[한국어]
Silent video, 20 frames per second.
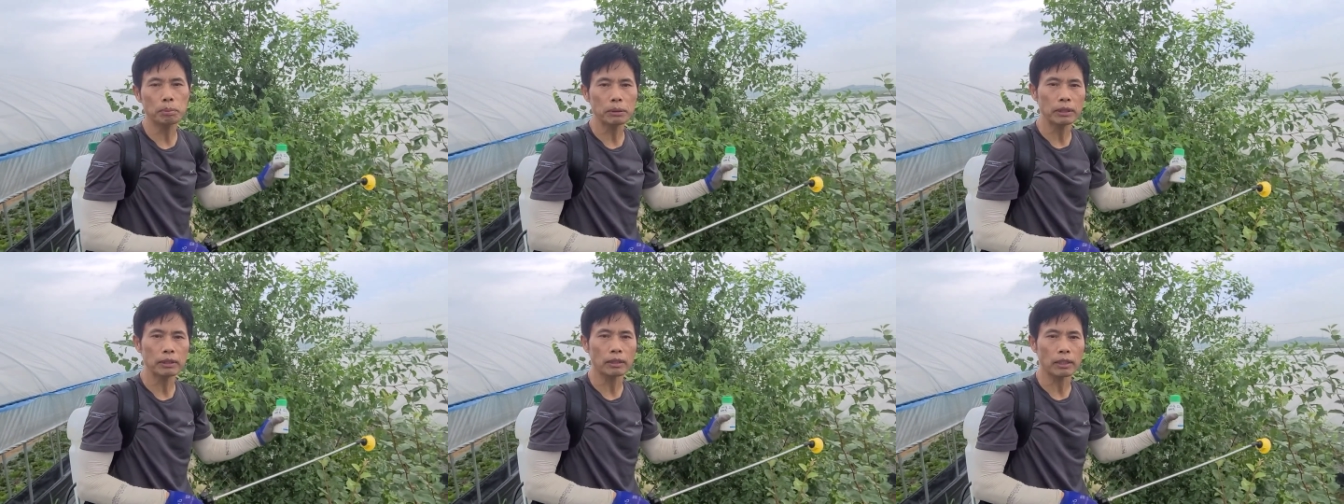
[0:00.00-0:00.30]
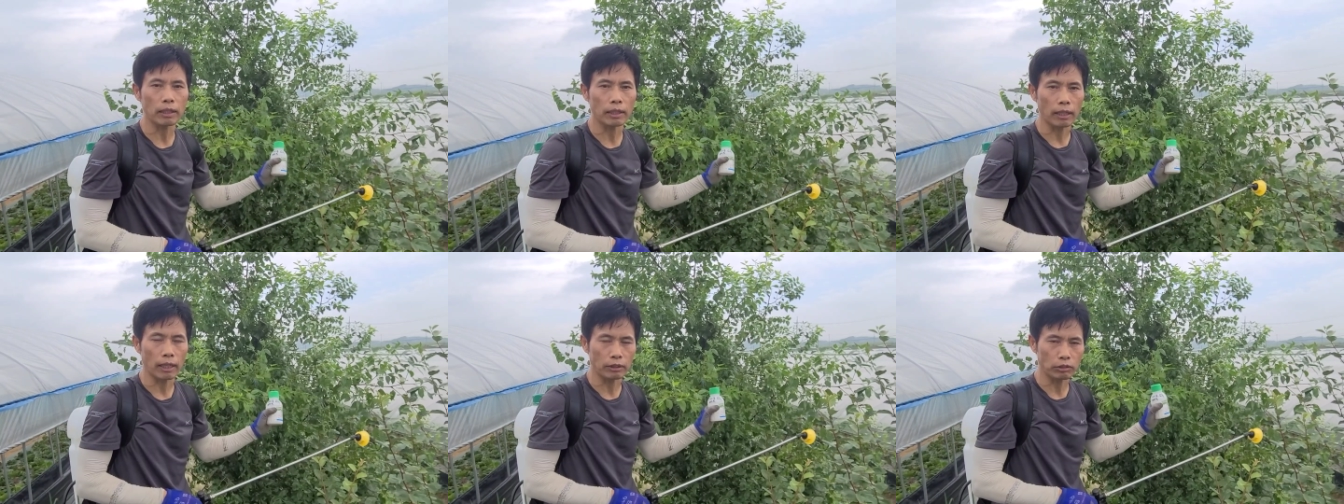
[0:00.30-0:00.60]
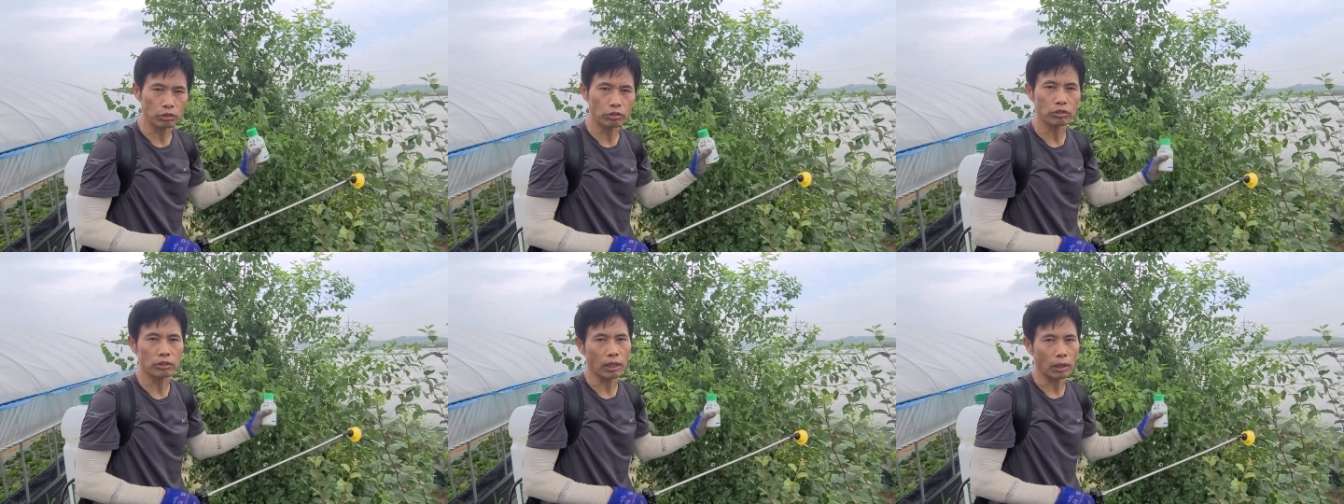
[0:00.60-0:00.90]
피는 게
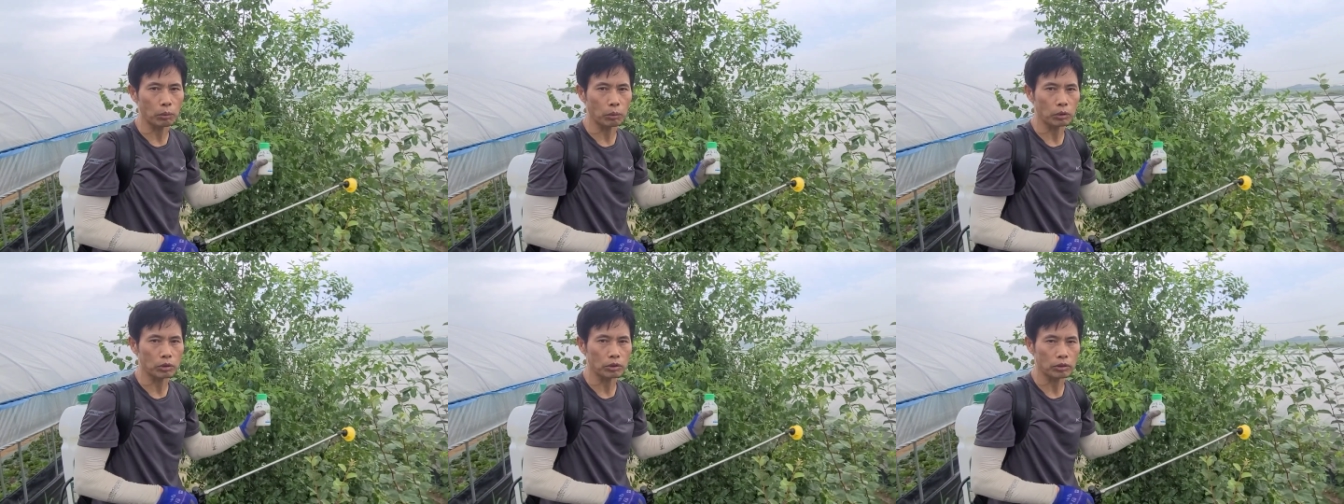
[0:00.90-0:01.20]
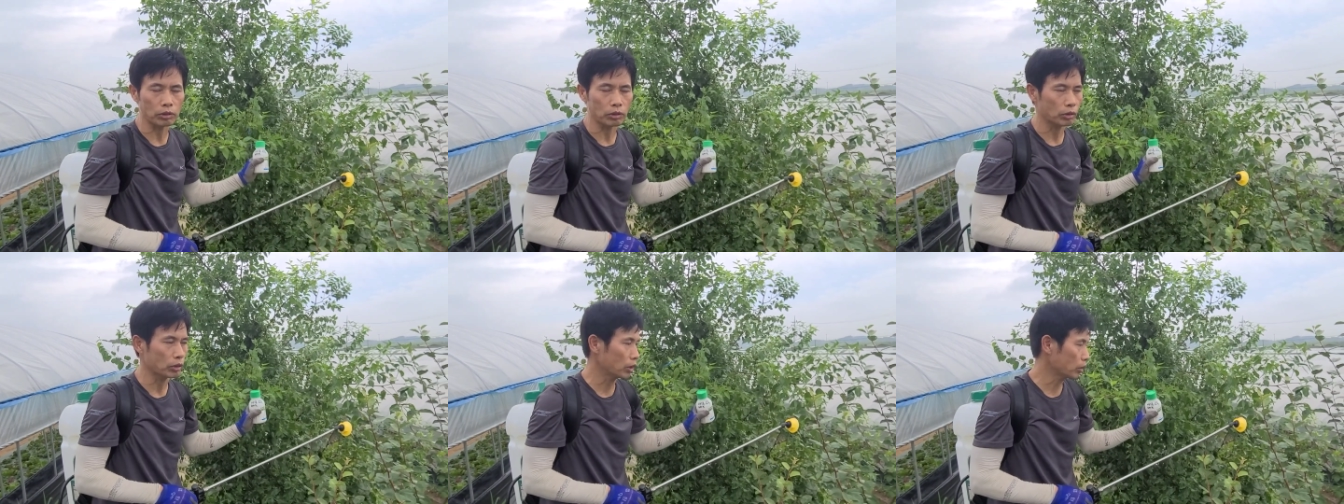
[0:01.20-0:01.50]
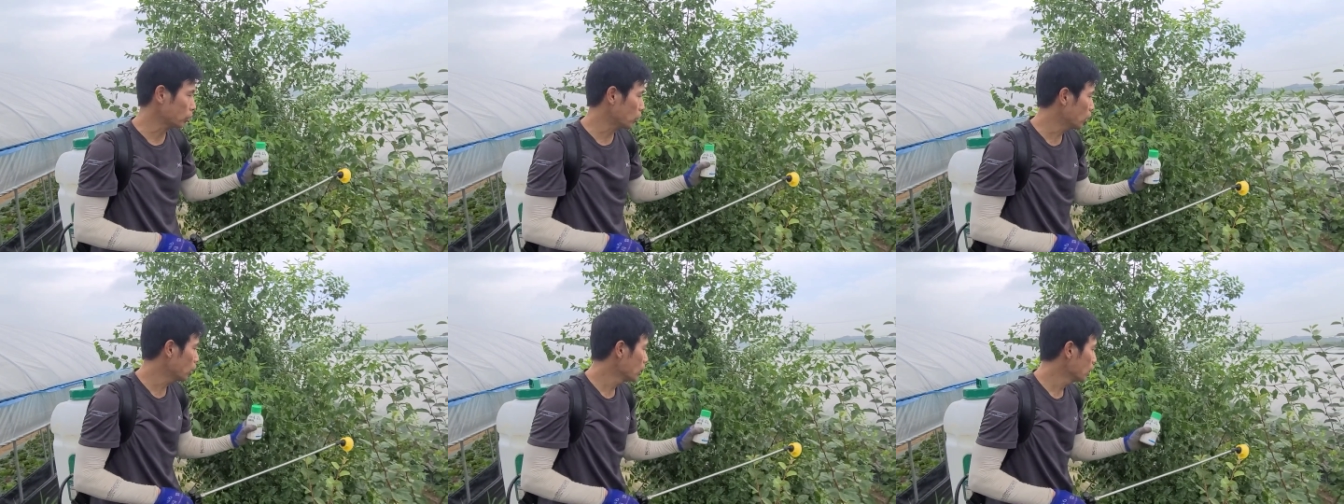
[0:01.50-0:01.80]
아직도 나오거든요.
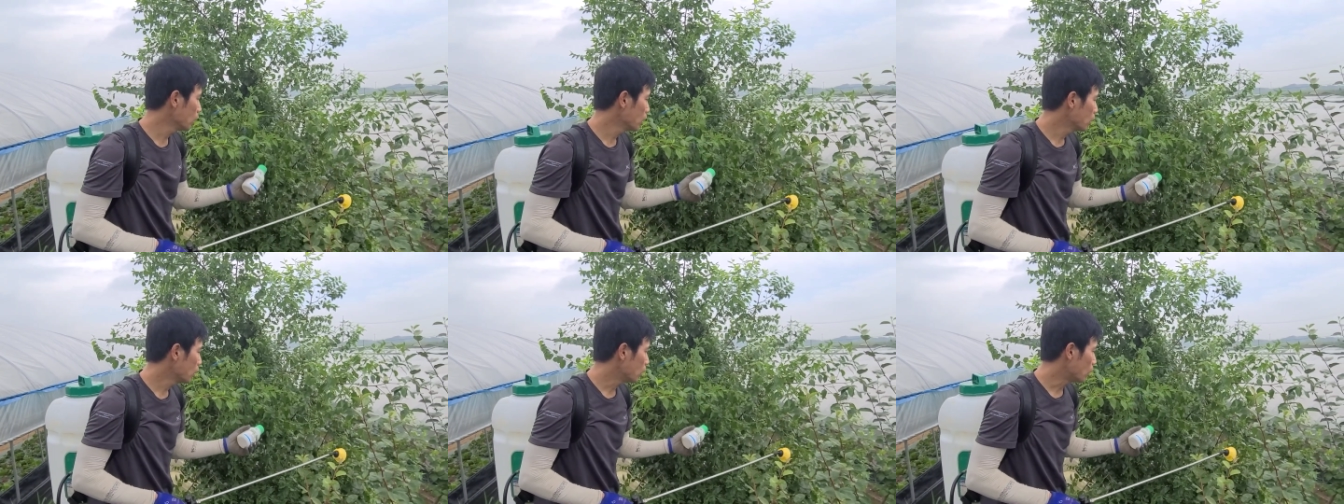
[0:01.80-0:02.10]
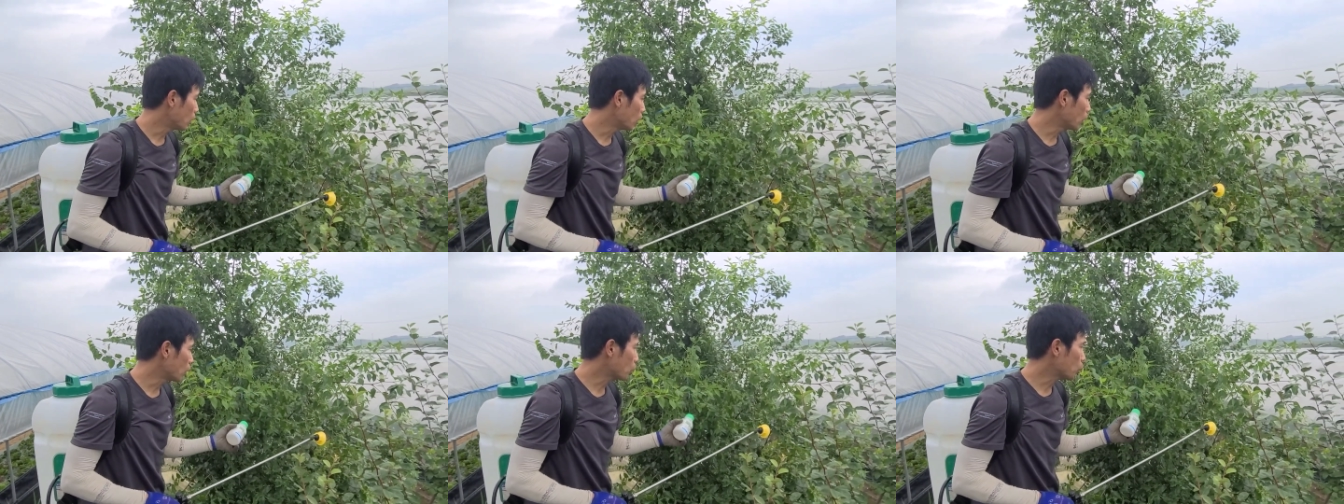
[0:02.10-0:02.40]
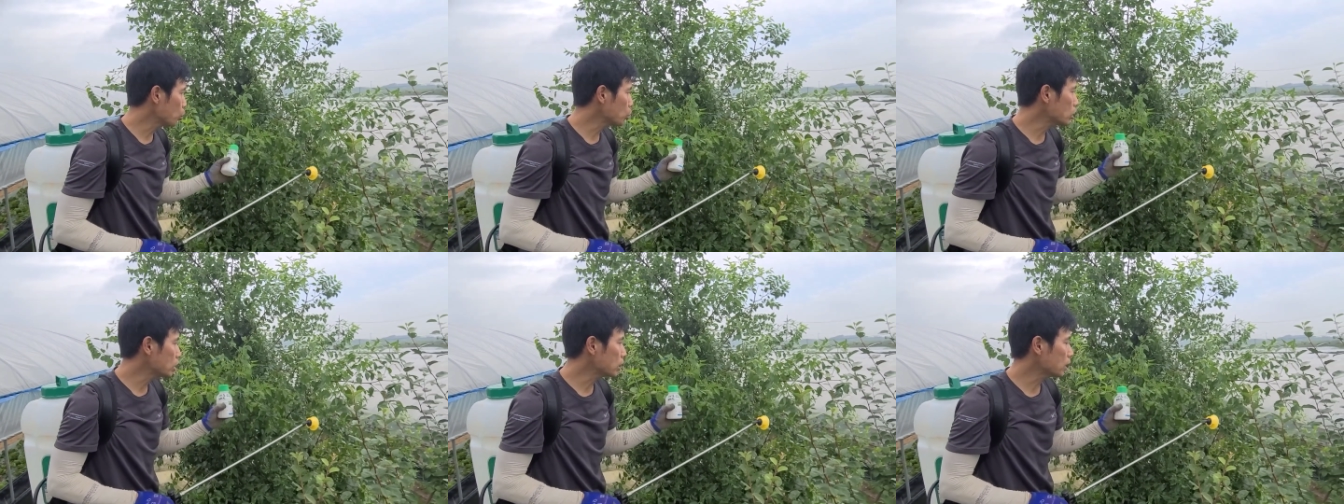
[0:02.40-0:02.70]
그래서 어
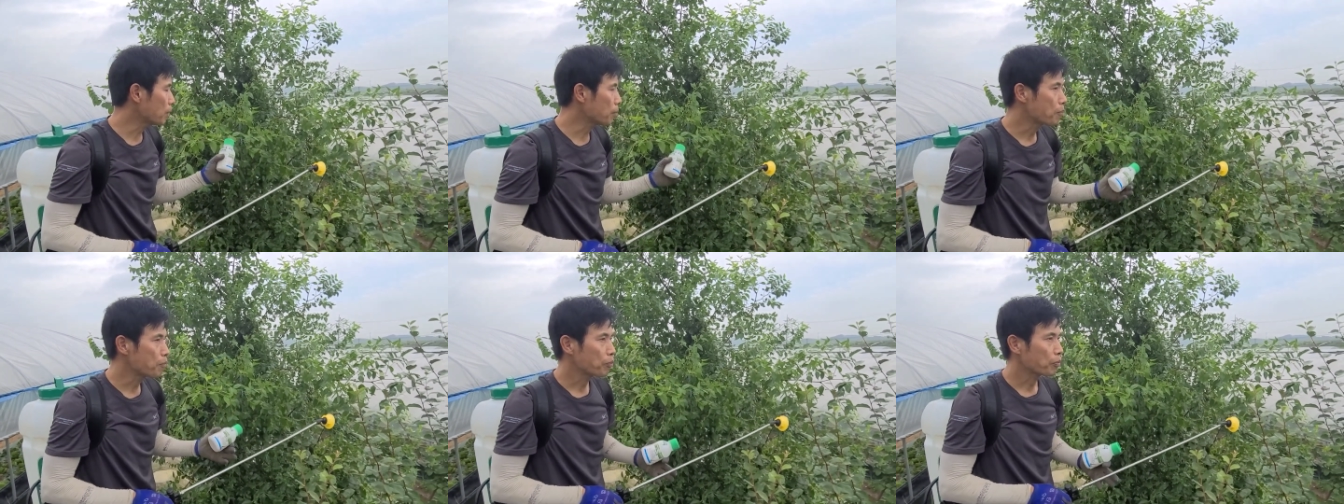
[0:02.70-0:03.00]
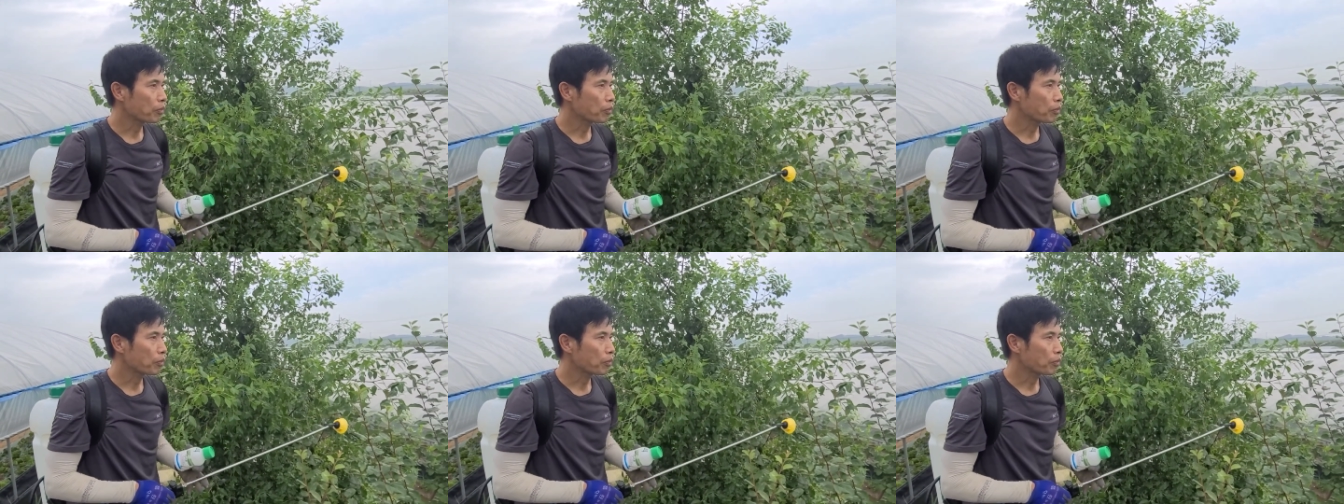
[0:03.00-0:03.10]
꽃이